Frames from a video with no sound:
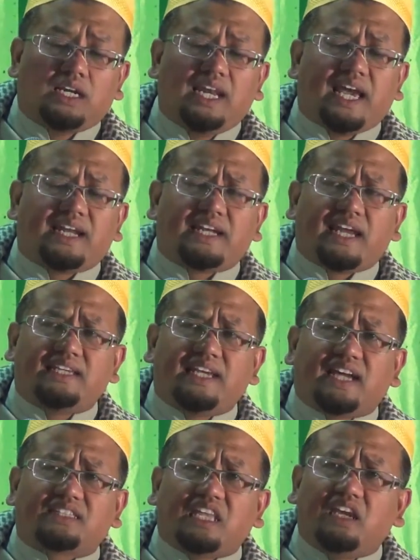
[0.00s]
และใน
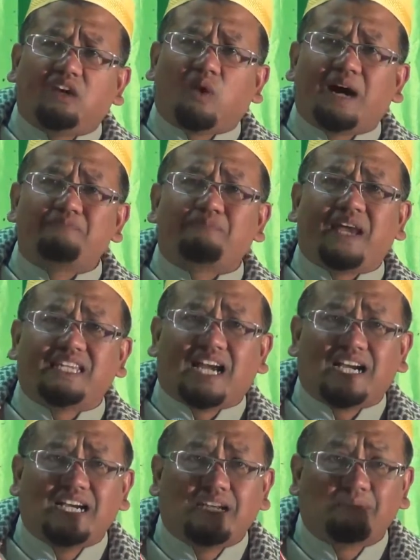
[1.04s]
ยะตีความเป็นอย่า
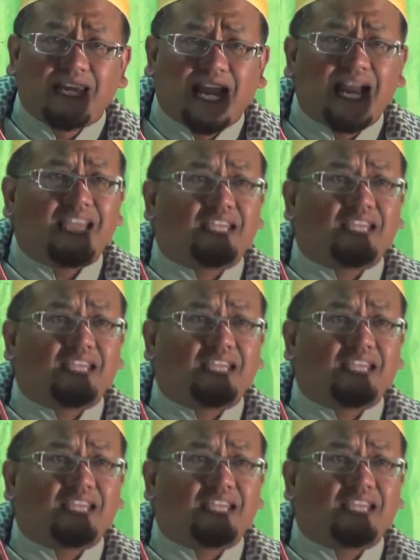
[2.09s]
งอื่นไม่ได้